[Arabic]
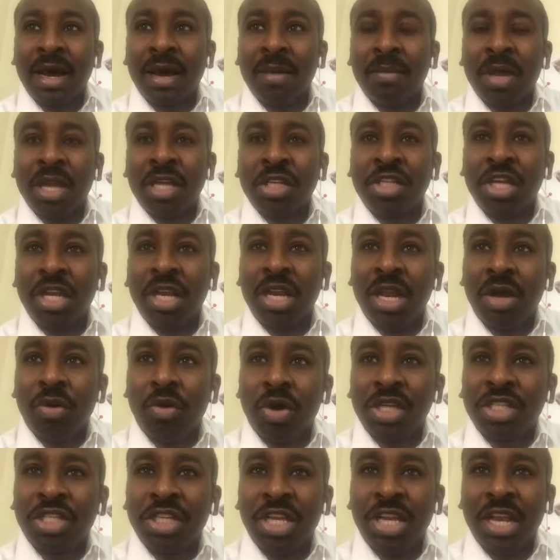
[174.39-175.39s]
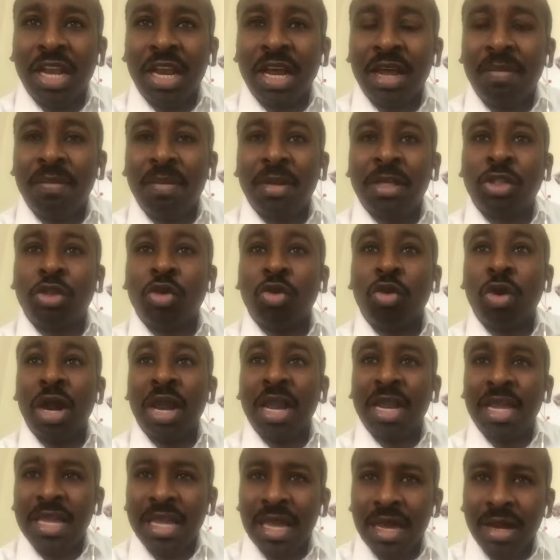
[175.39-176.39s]
بشيلني وأشيلك
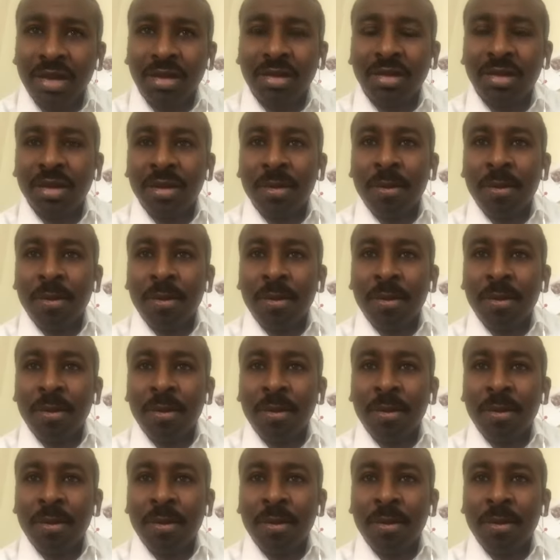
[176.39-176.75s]
بالشلولية